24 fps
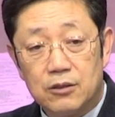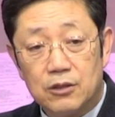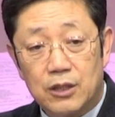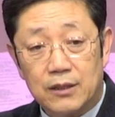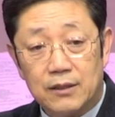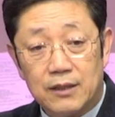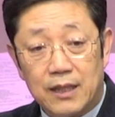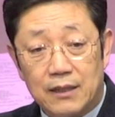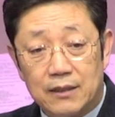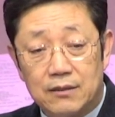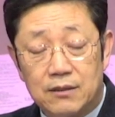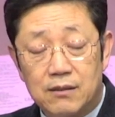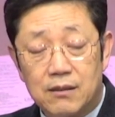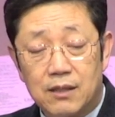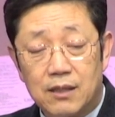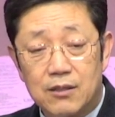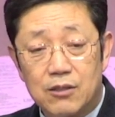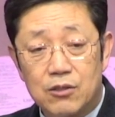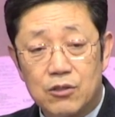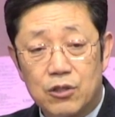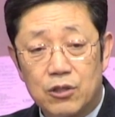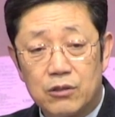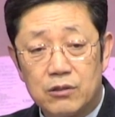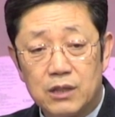낯을 가진
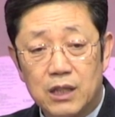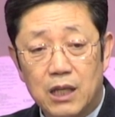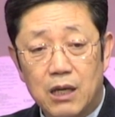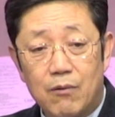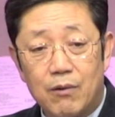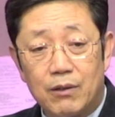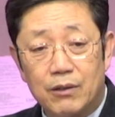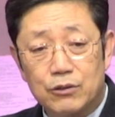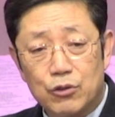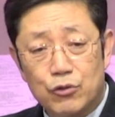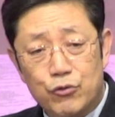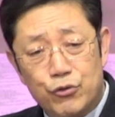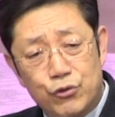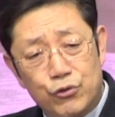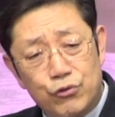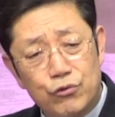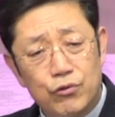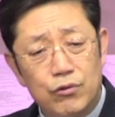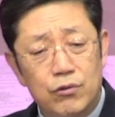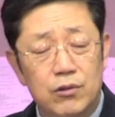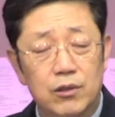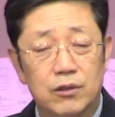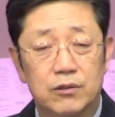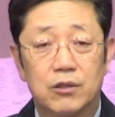천사가 와서
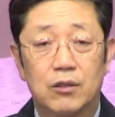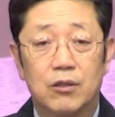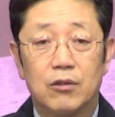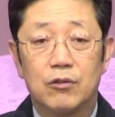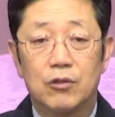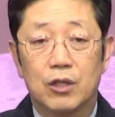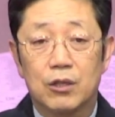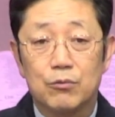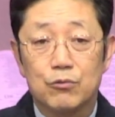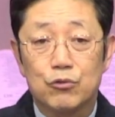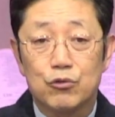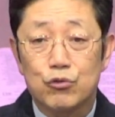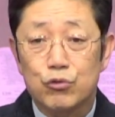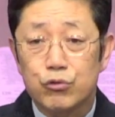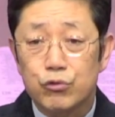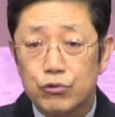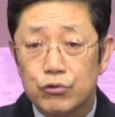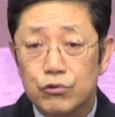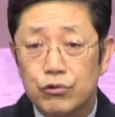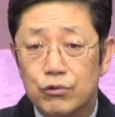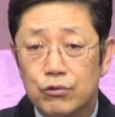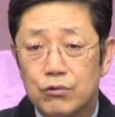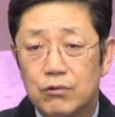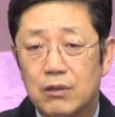휘둘러서 여러분
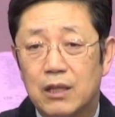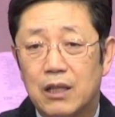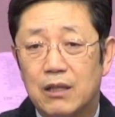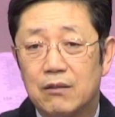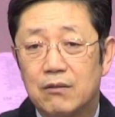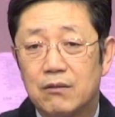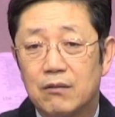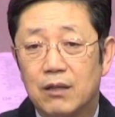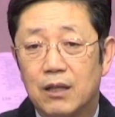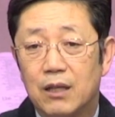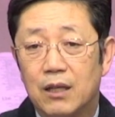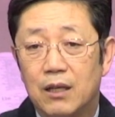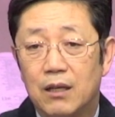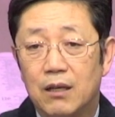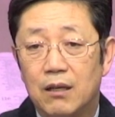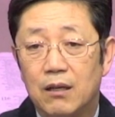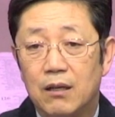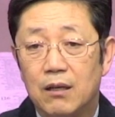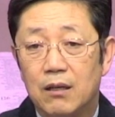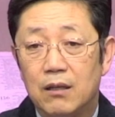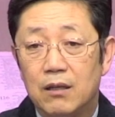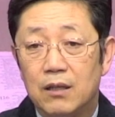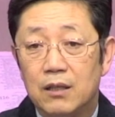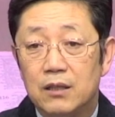추수를 하는 거야.
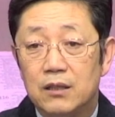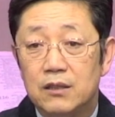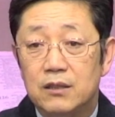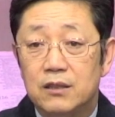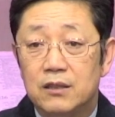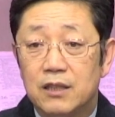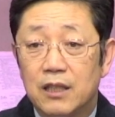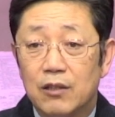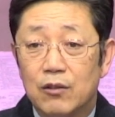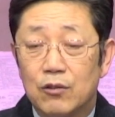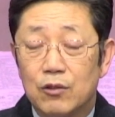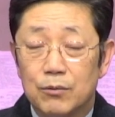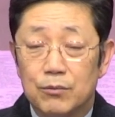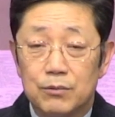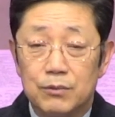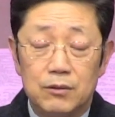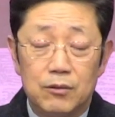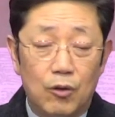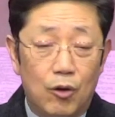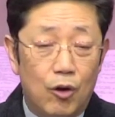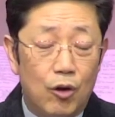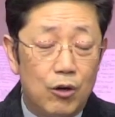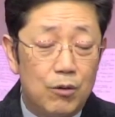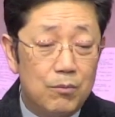이게 여러분
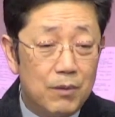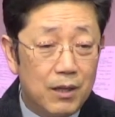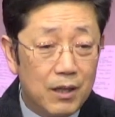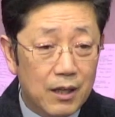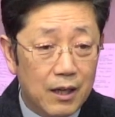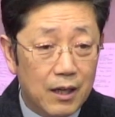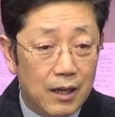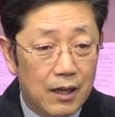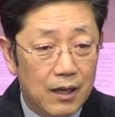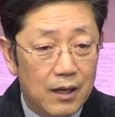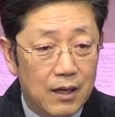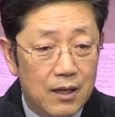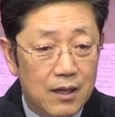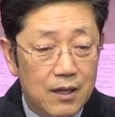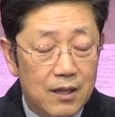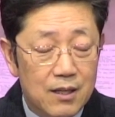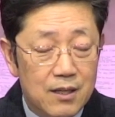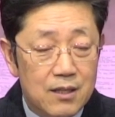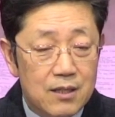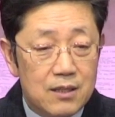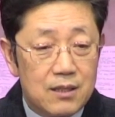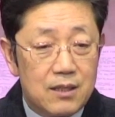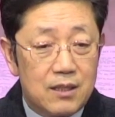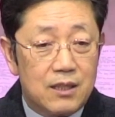얼마나
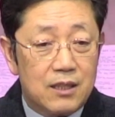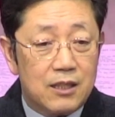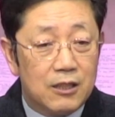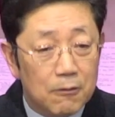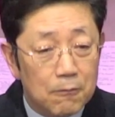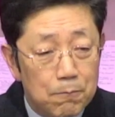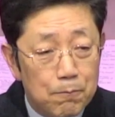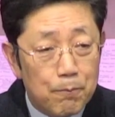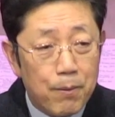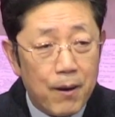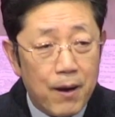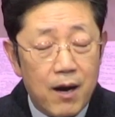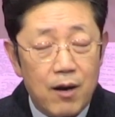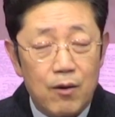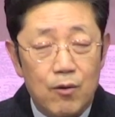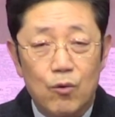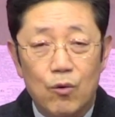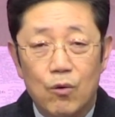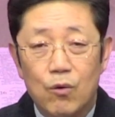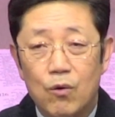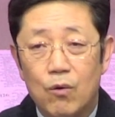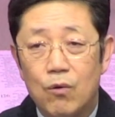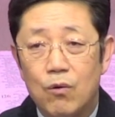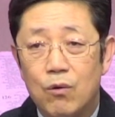
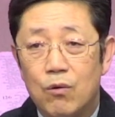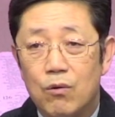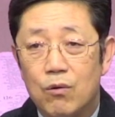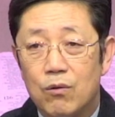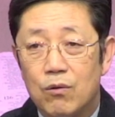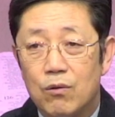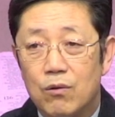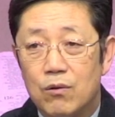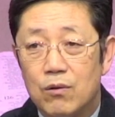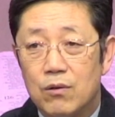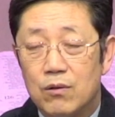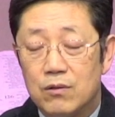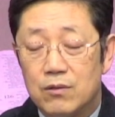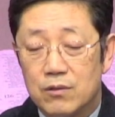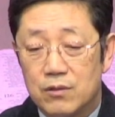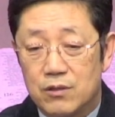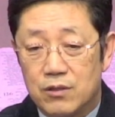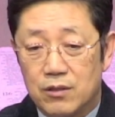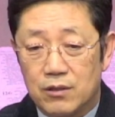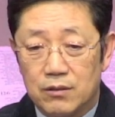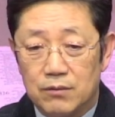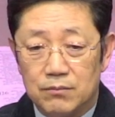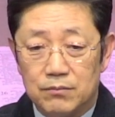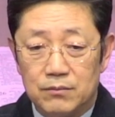급하고
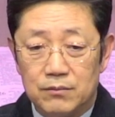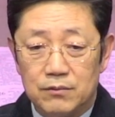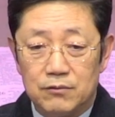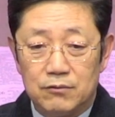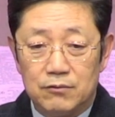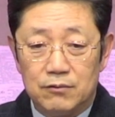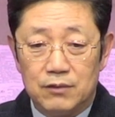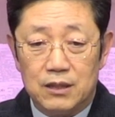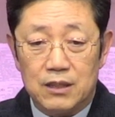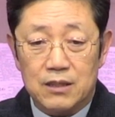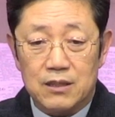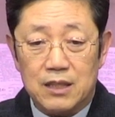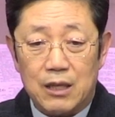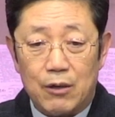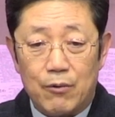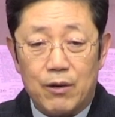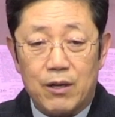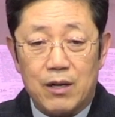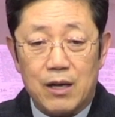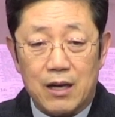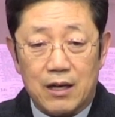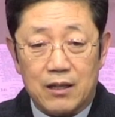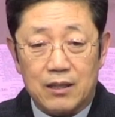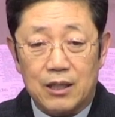지금 우리 사회
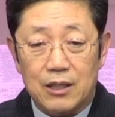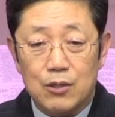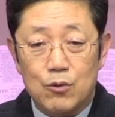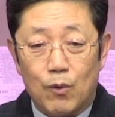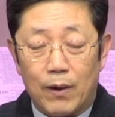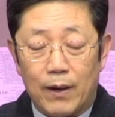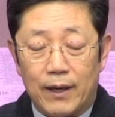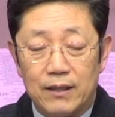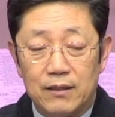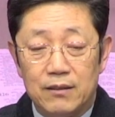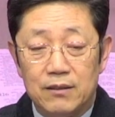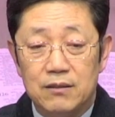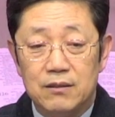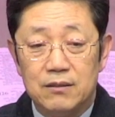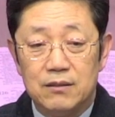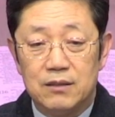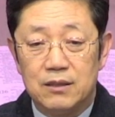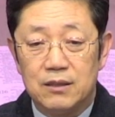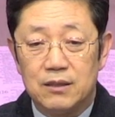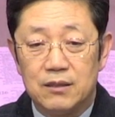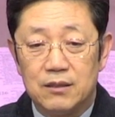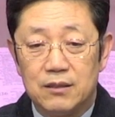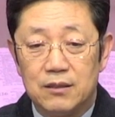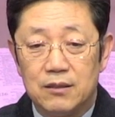가까이 와
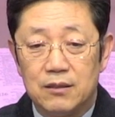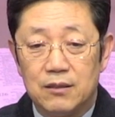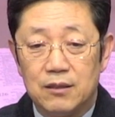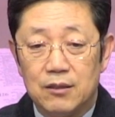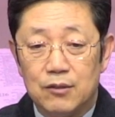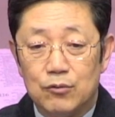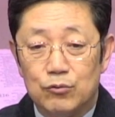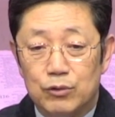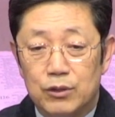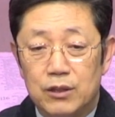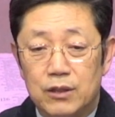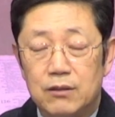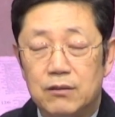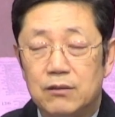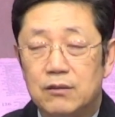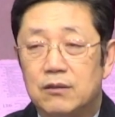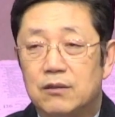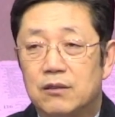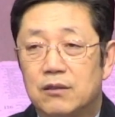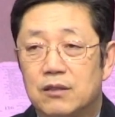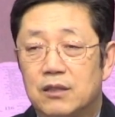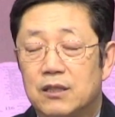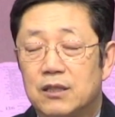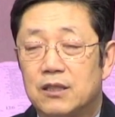있는지를 우리는
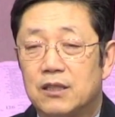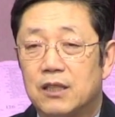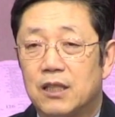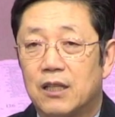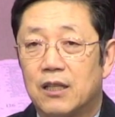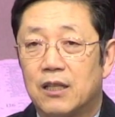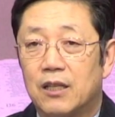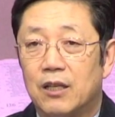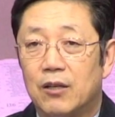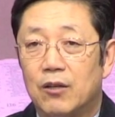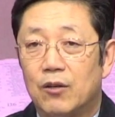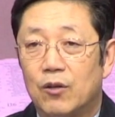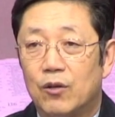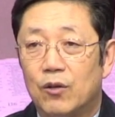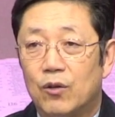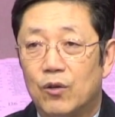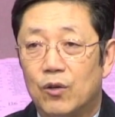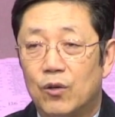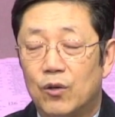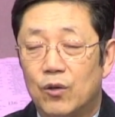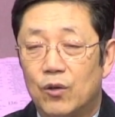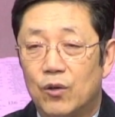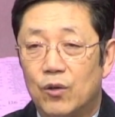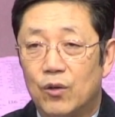느끼잖아요.
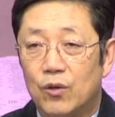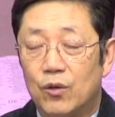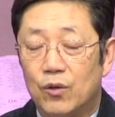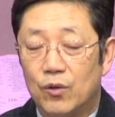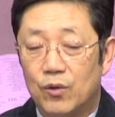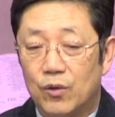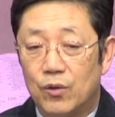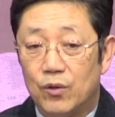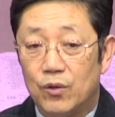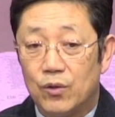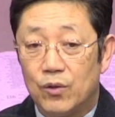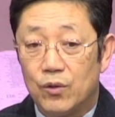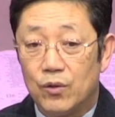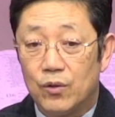어?